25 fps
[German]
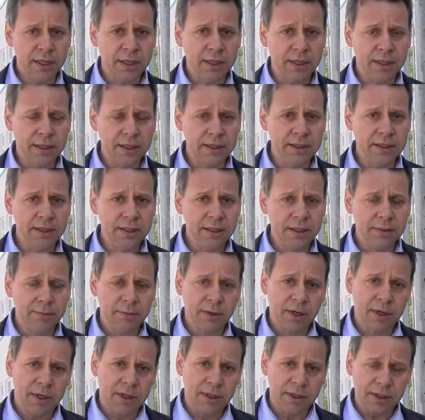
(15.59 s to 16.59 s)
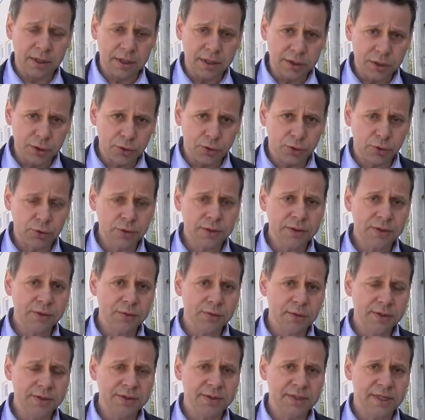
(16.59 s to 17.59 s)
in die Region zu
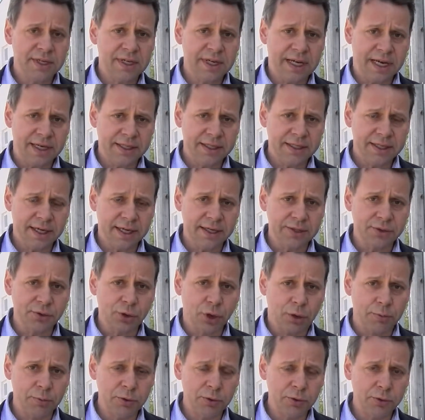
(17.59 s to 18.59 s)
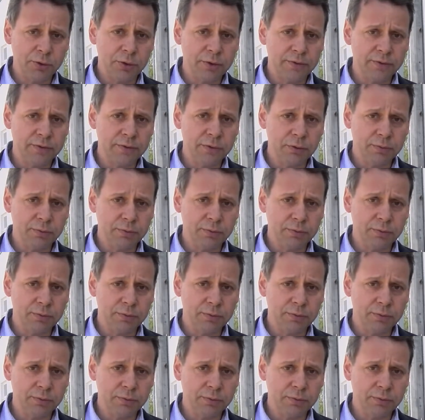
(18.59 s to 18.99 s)
uns in den Landkreis kommen dürfen,